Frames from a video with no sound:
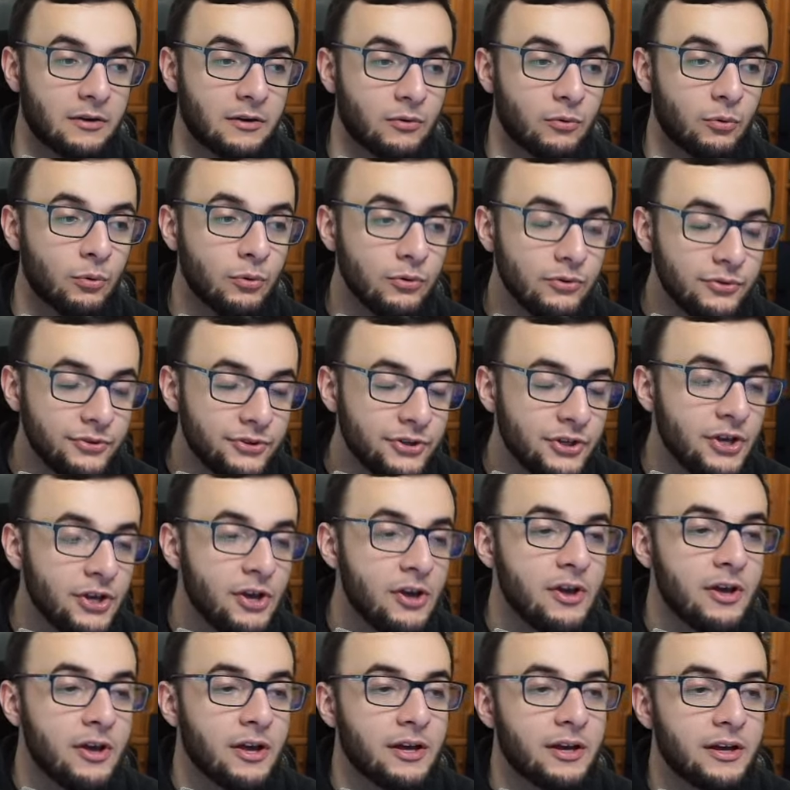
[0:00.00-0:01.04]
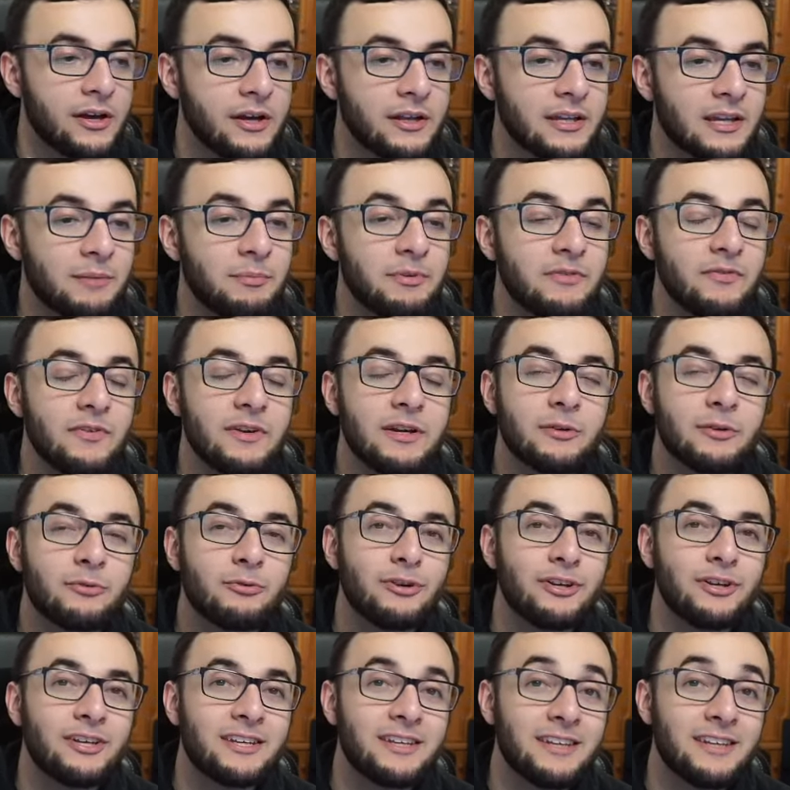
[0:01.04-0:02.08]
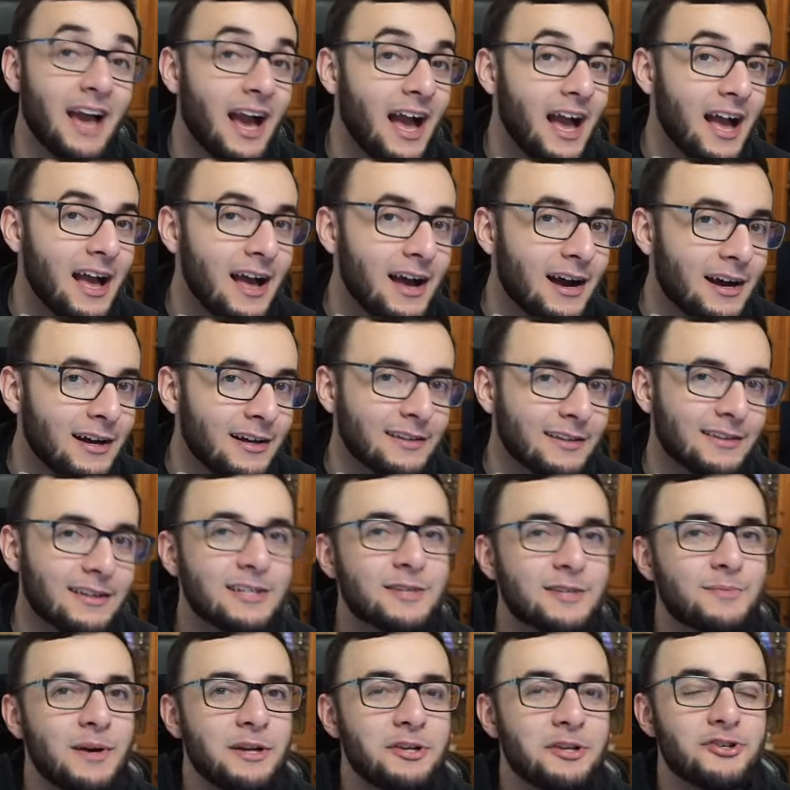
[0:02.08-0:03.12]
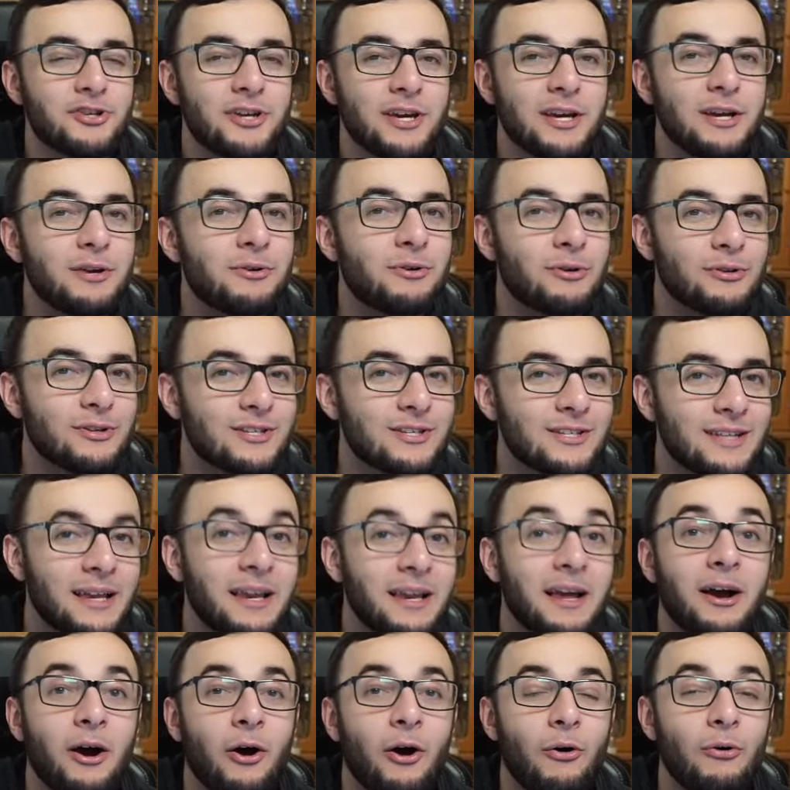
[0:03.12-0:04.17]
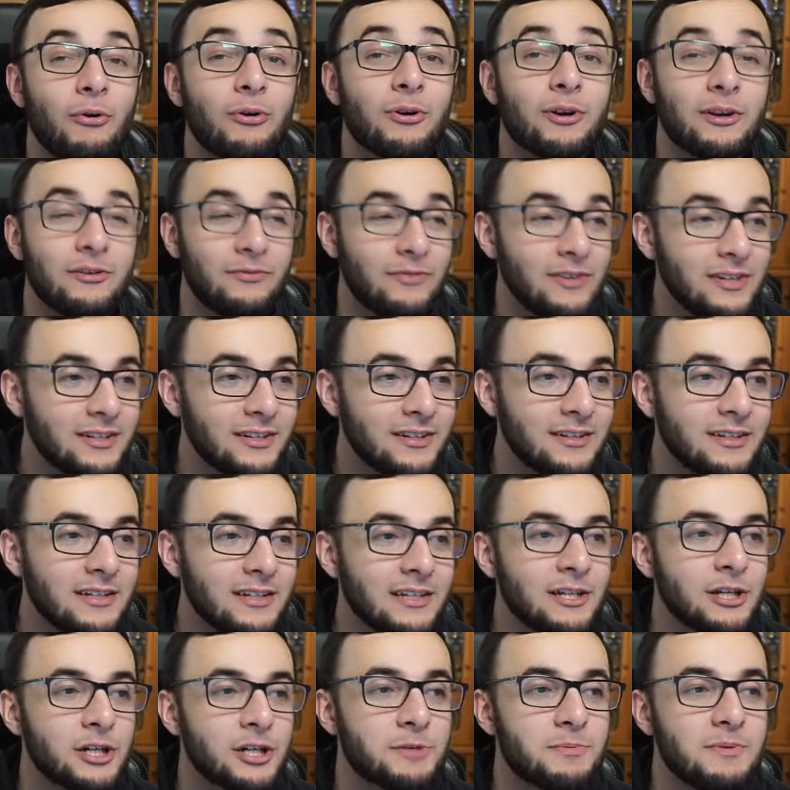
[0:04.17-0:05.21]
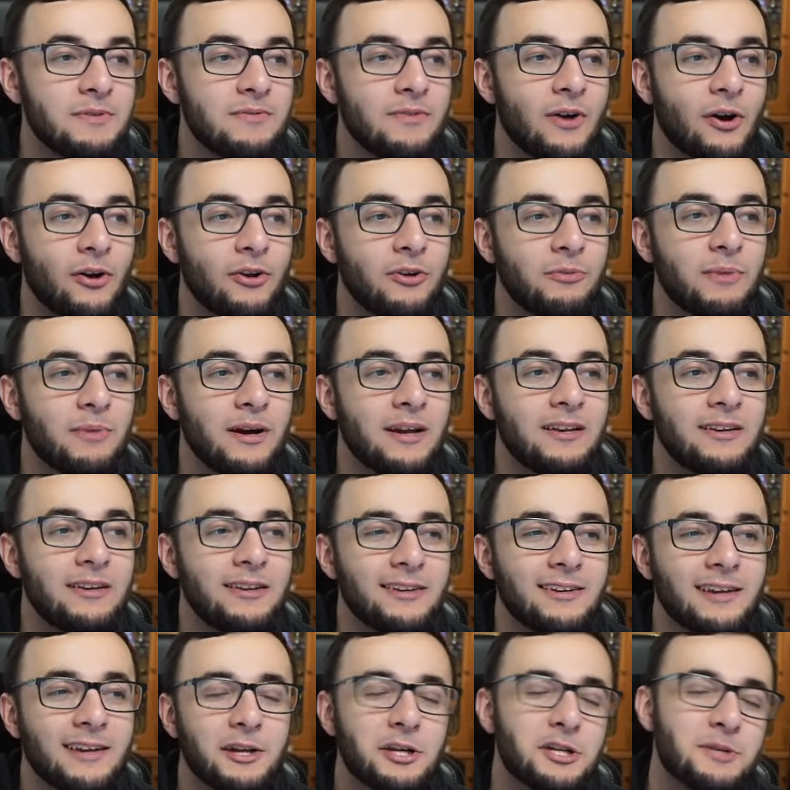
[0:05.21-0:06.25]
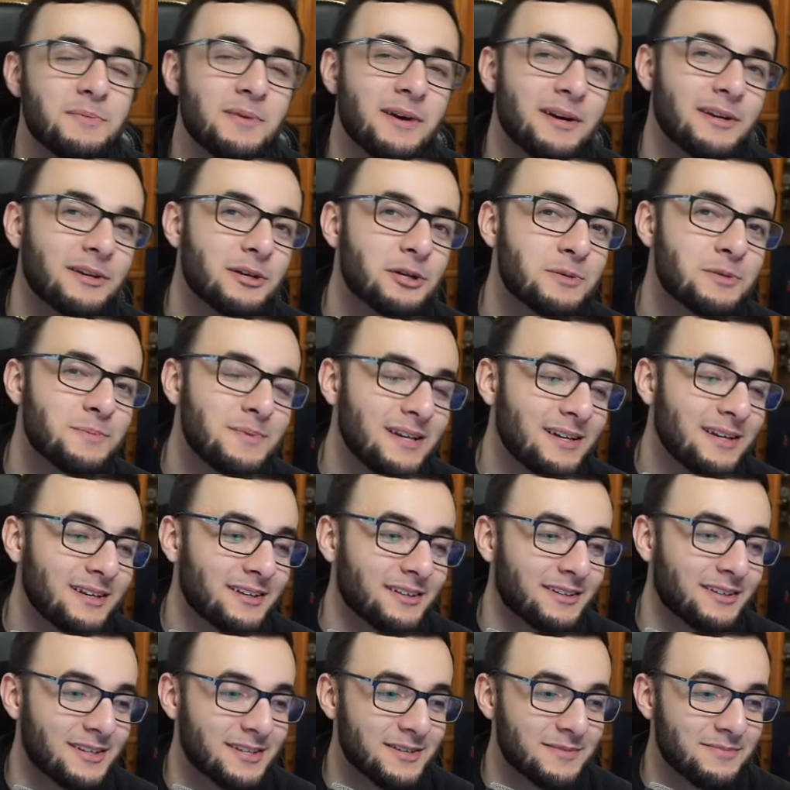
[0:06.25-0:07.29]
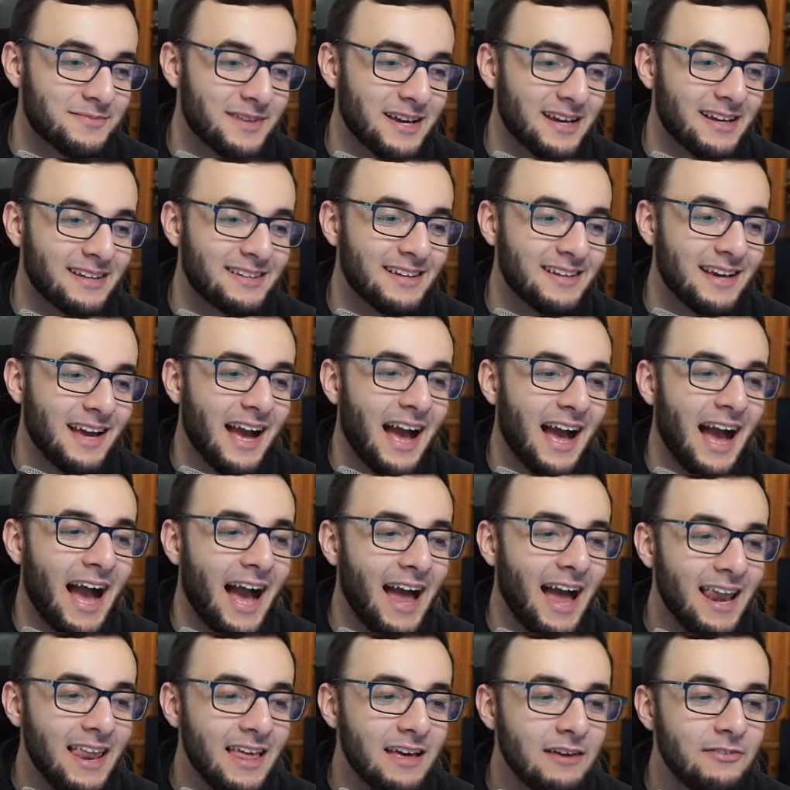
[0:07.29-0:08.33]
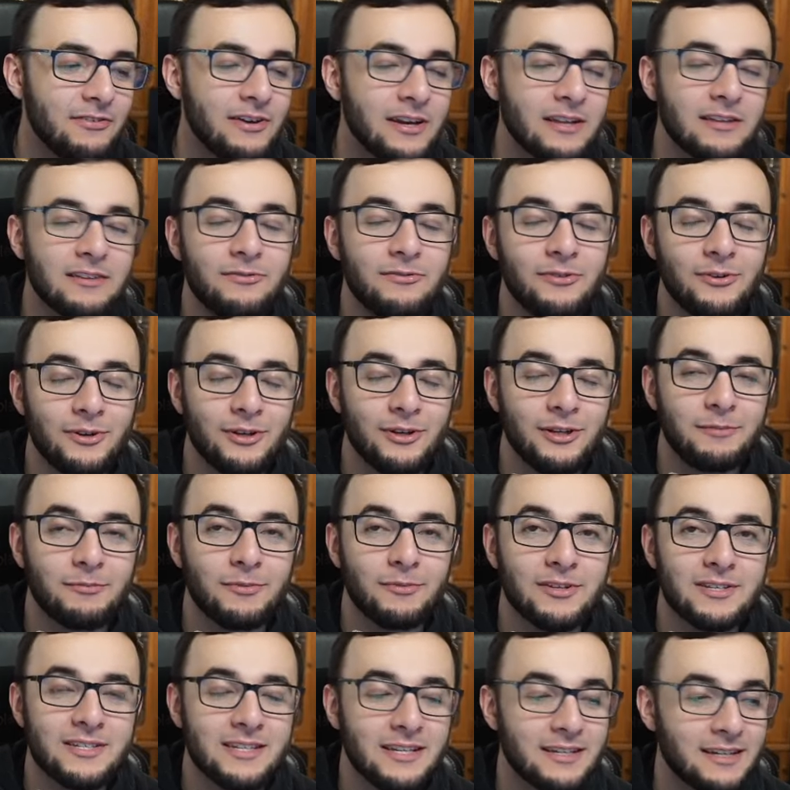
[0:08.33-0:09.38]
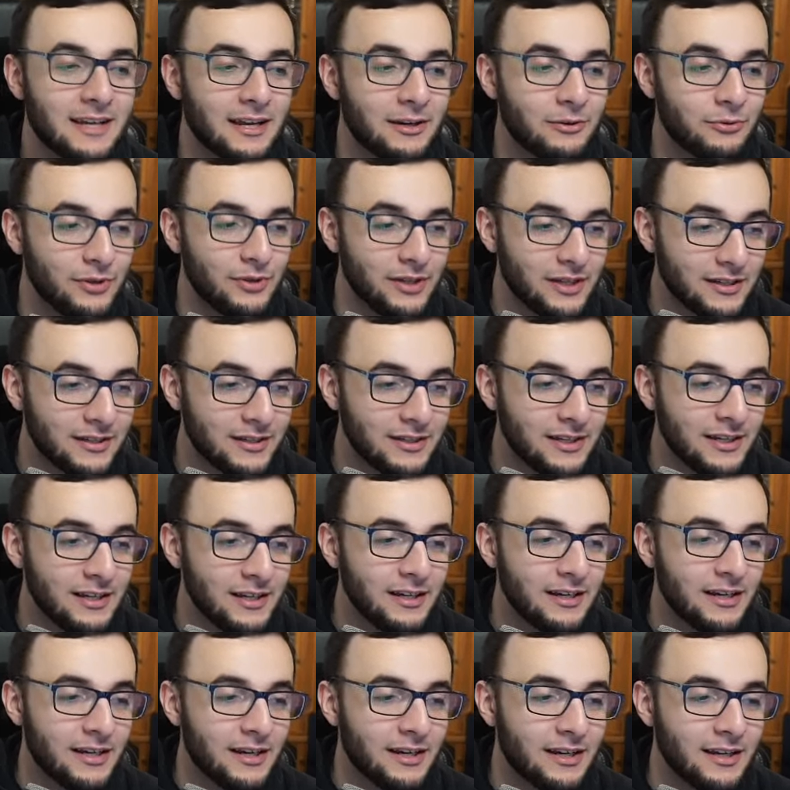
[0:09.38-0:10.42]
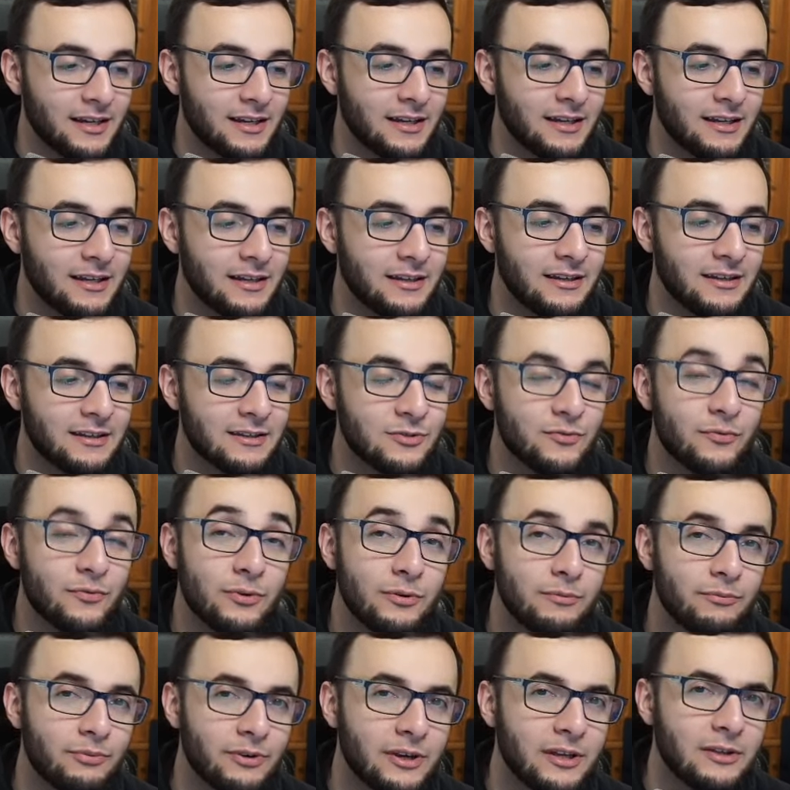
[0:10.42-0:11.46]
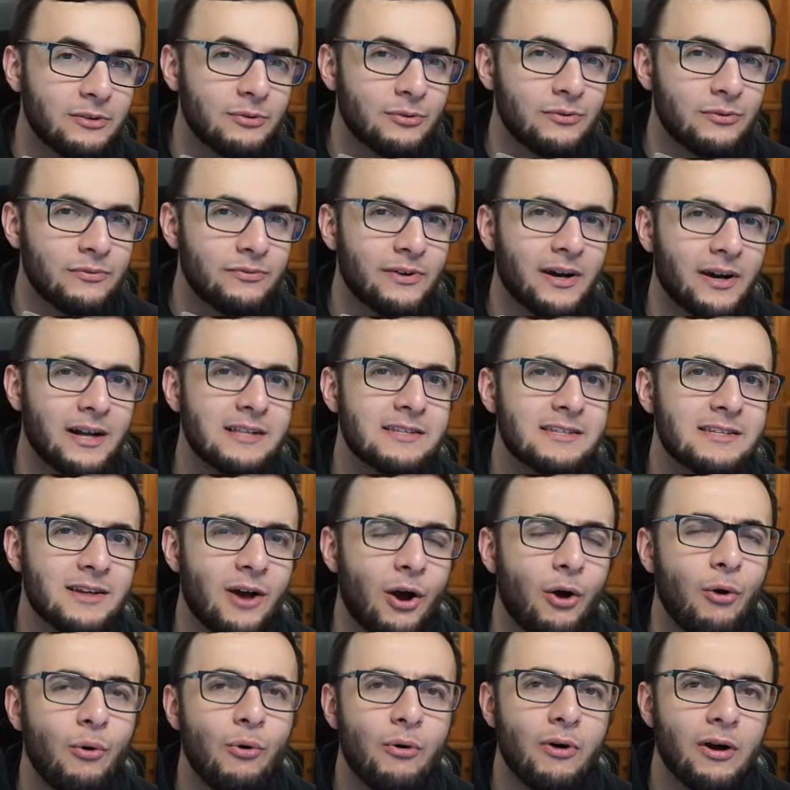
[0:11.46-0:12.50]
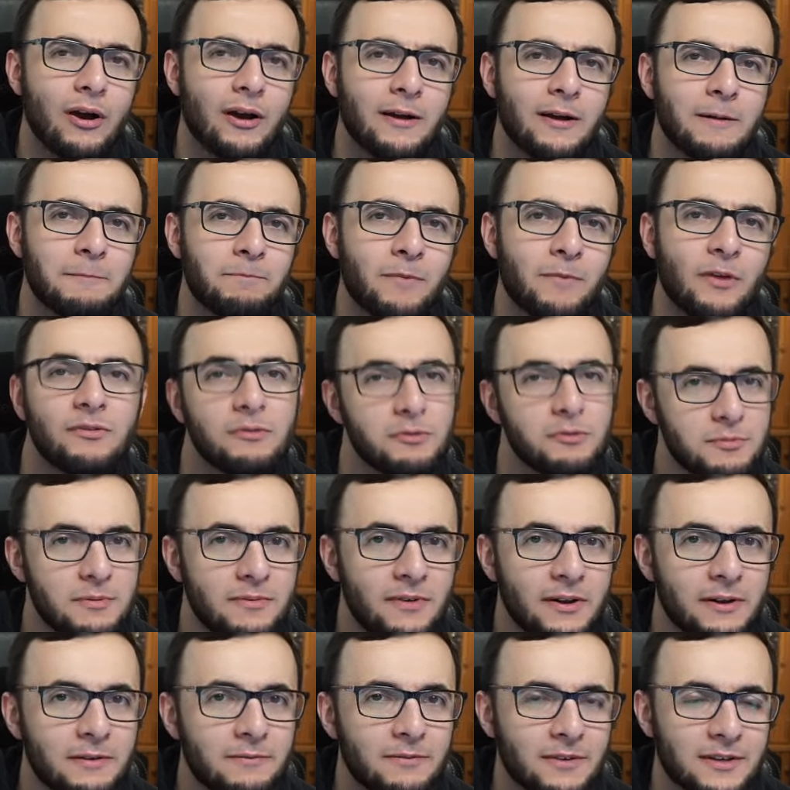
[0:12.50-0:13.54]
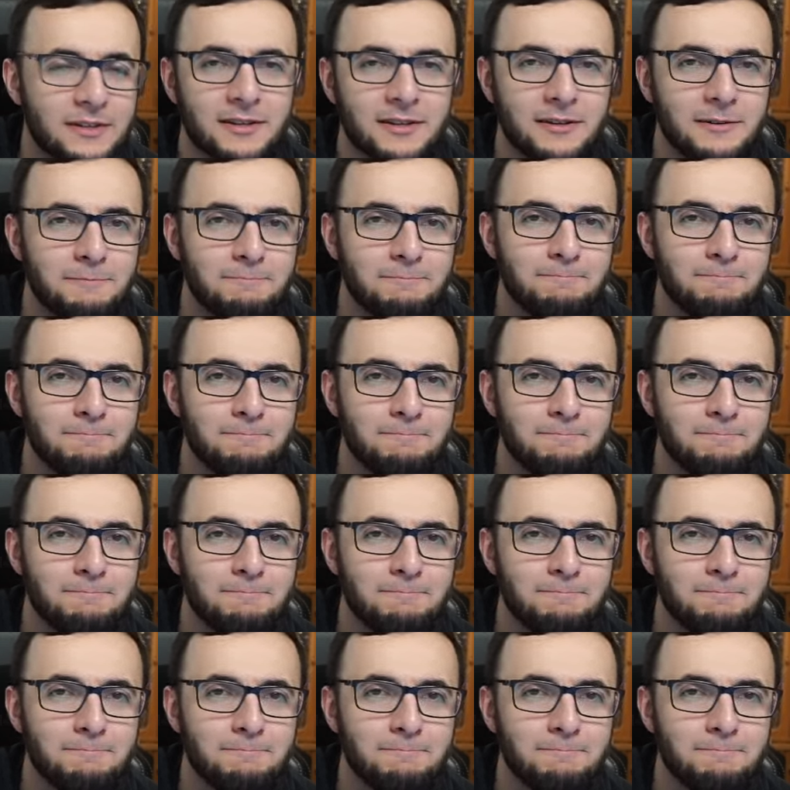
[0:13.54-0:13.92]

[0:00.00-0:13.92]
Und äh, damit wir natürlich ja das Match gegen Constella auch gewinnen, spielen wir auch nochmal Lichteinsperrender Spiegel in diesem Deck, der alle Effekte von Lichtmonstern annulliert, äh, sowohl im Friedhof als auch ähm, auf dem Spielfeld, wie gesagt